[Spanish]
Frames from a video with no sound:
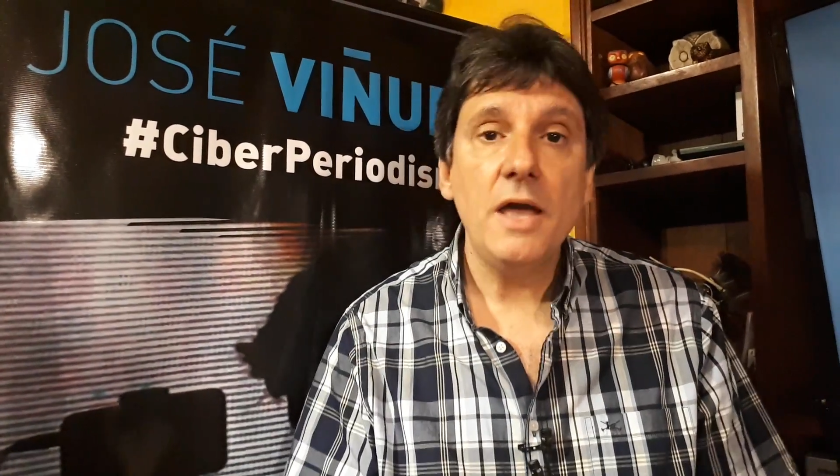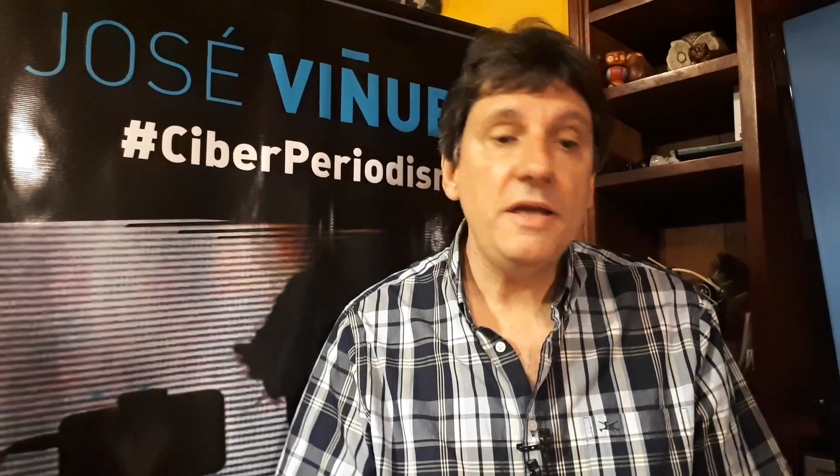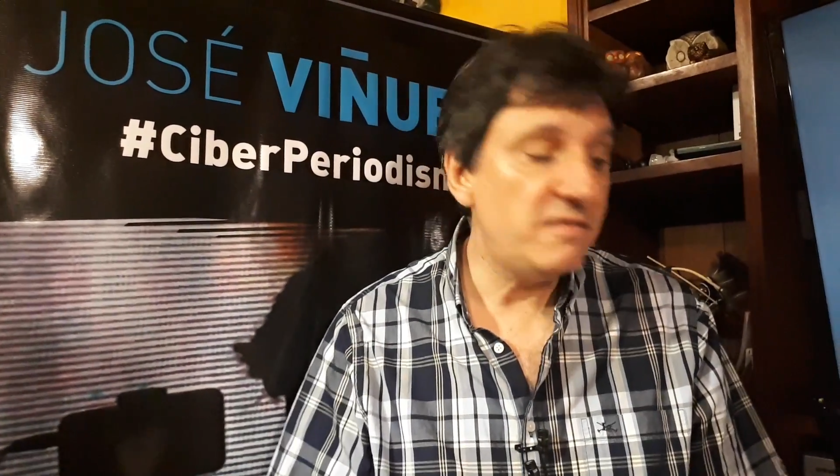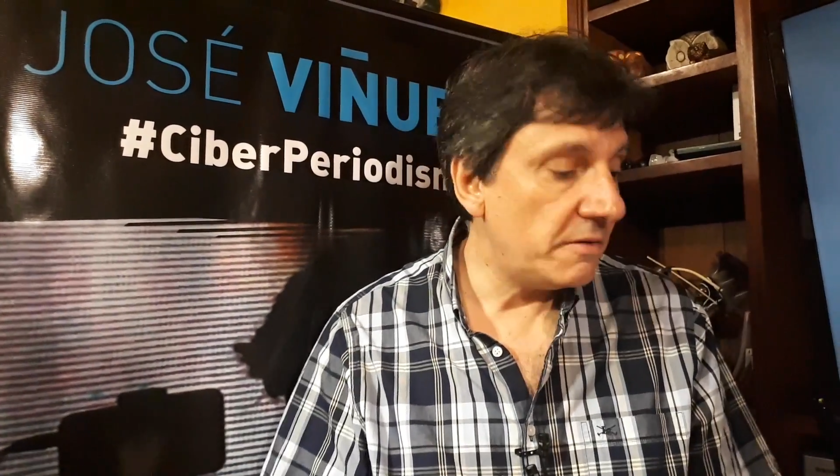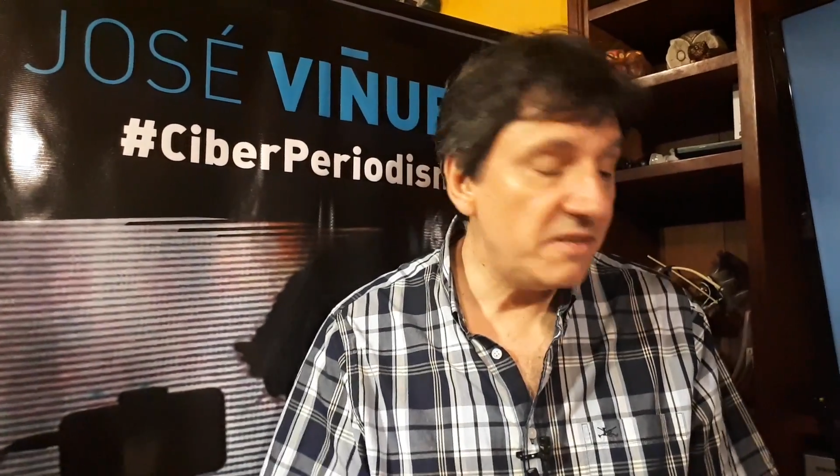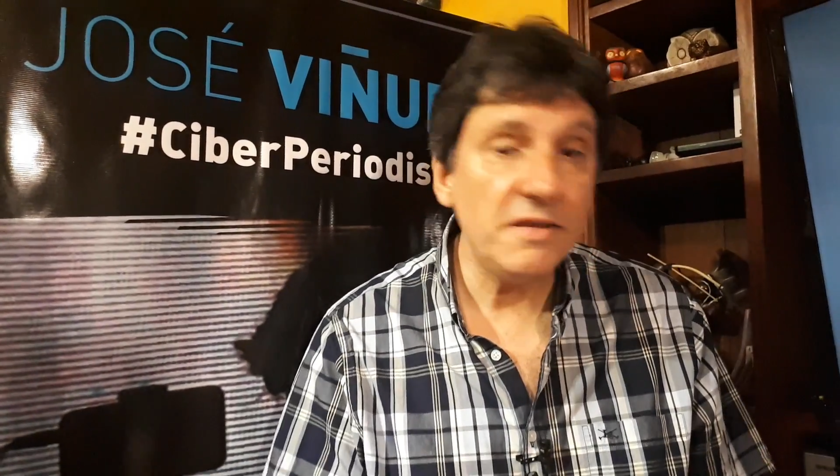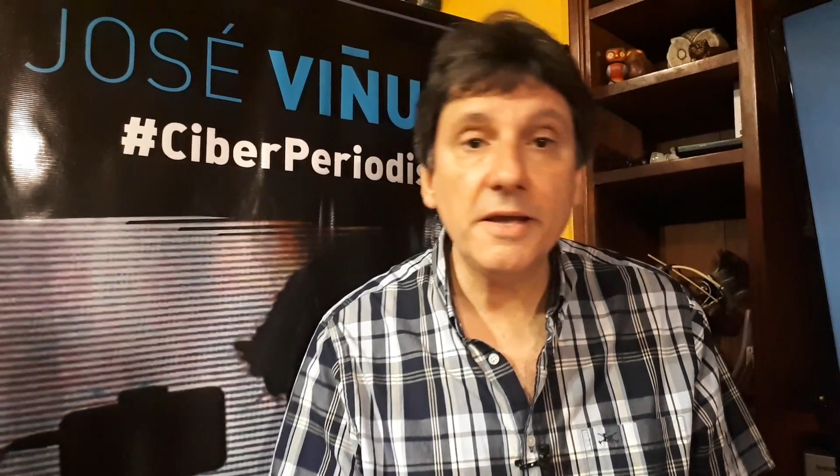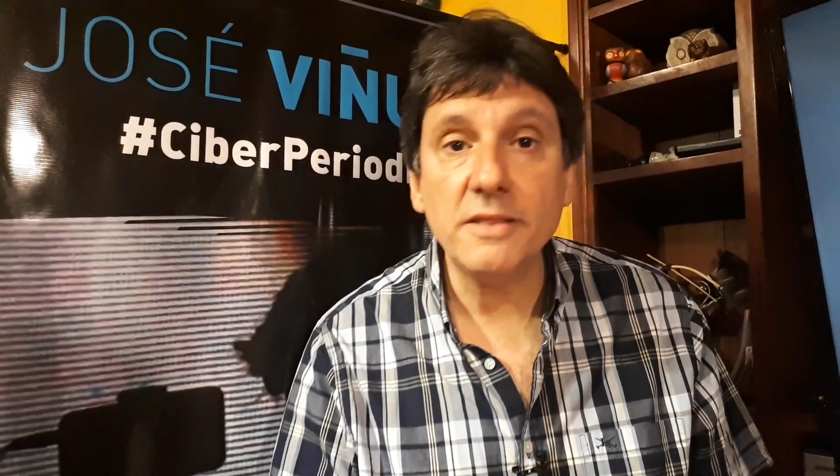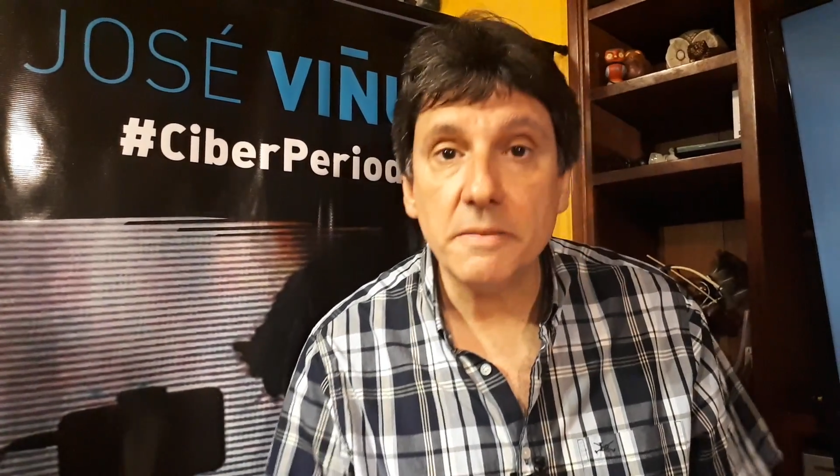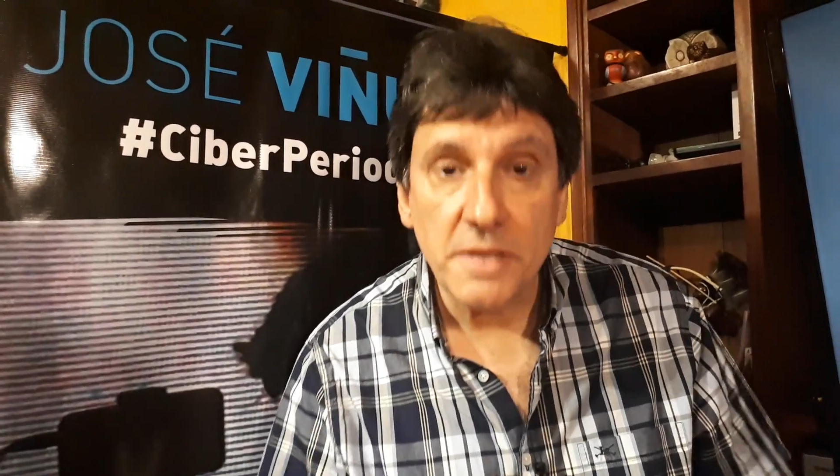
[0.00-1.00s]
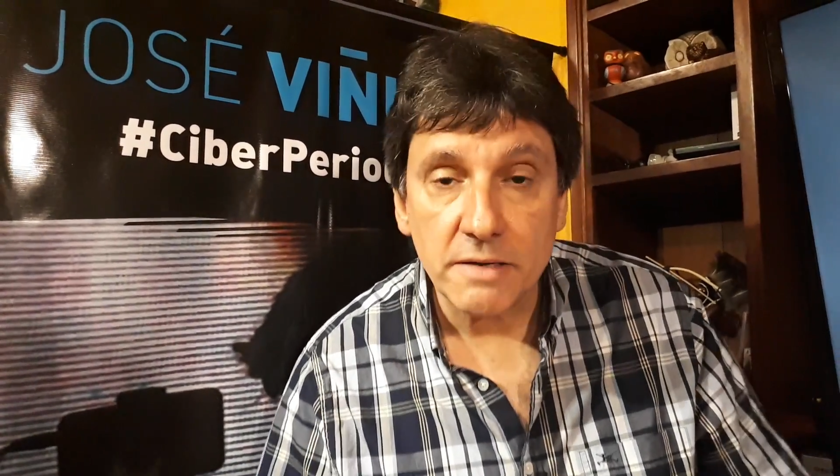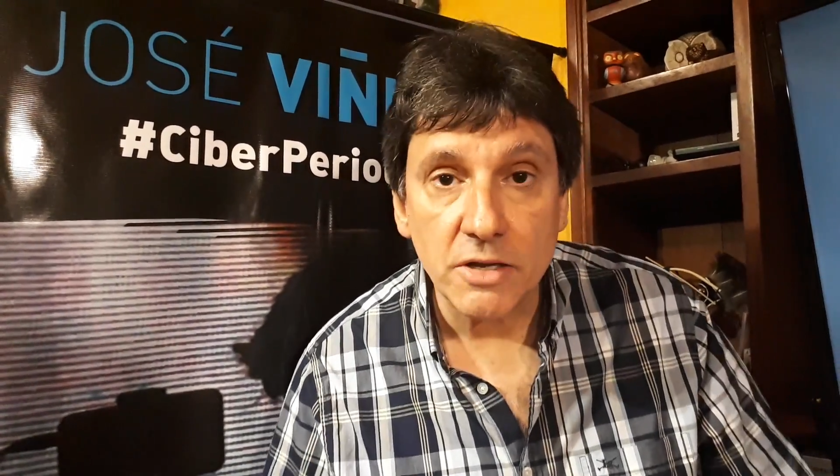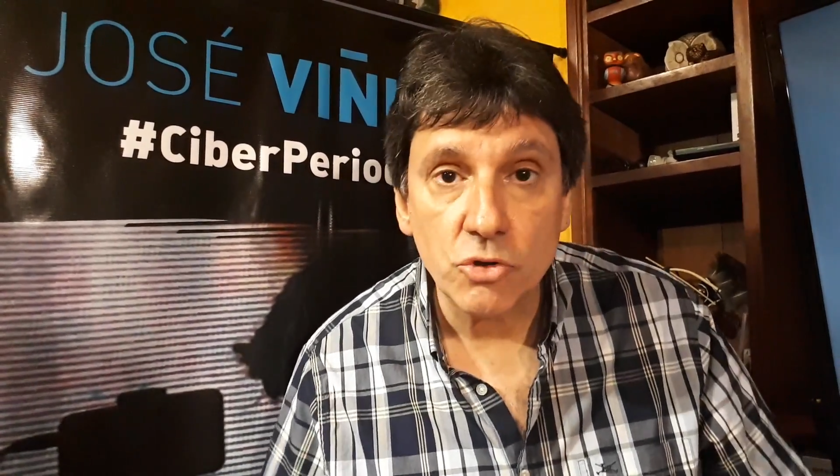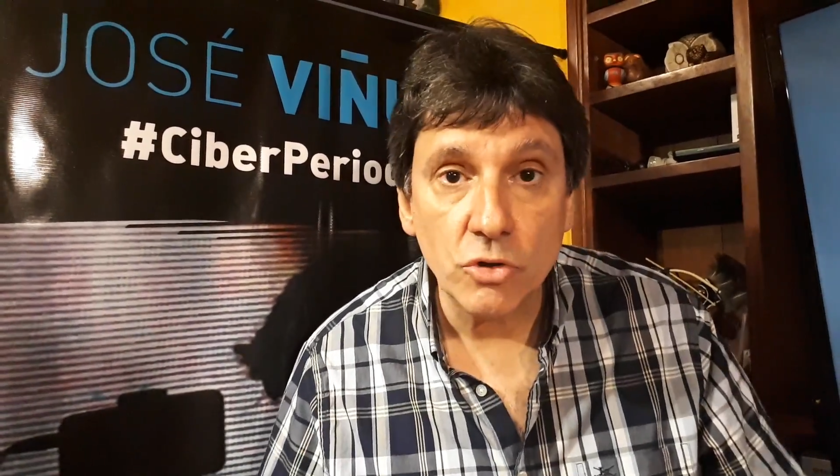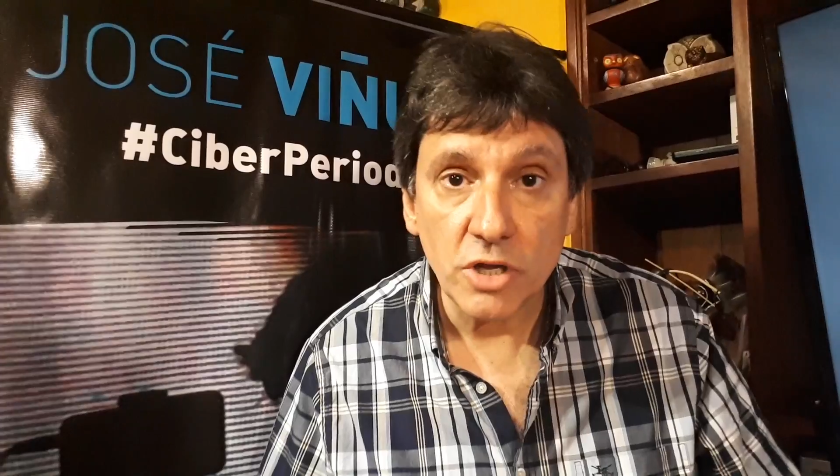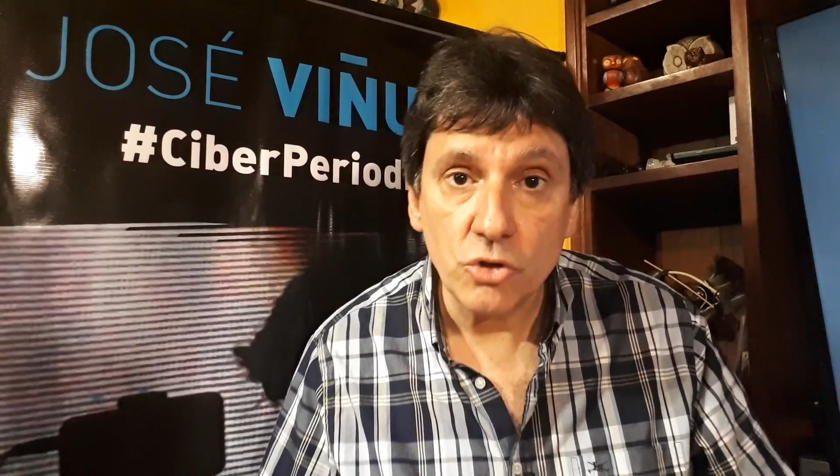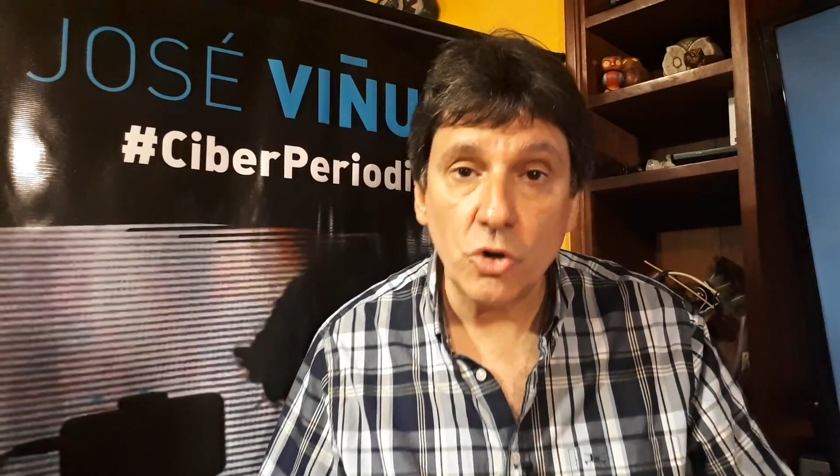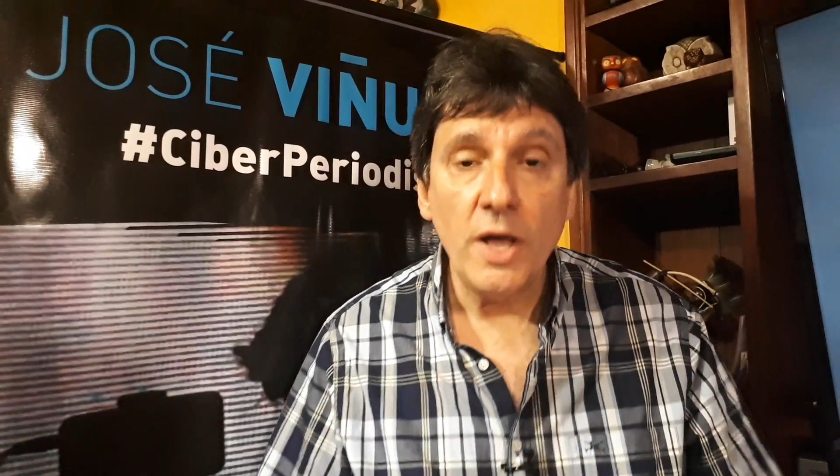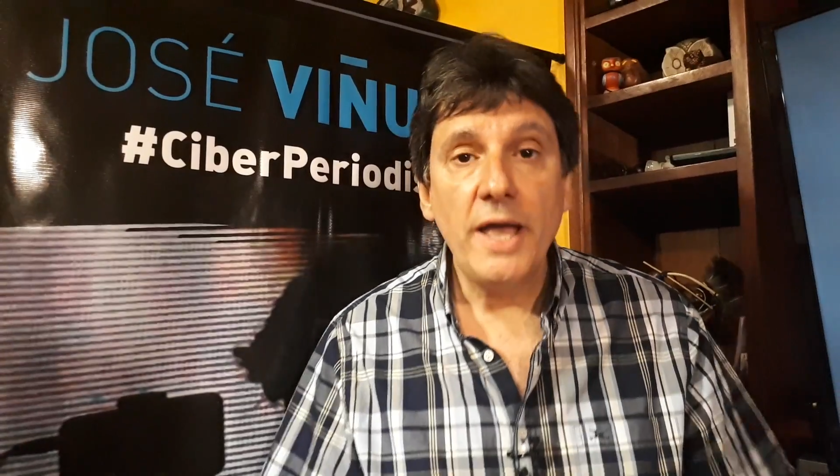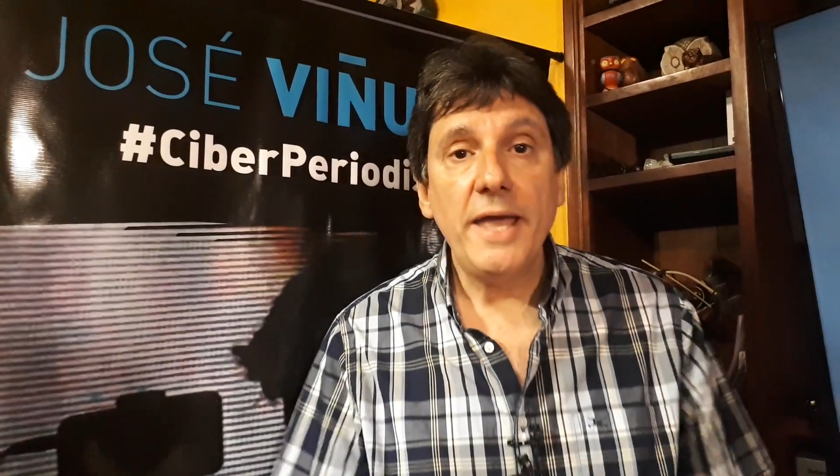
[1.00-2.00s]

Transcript: ¿Y sabes en qué terminaba todo esto?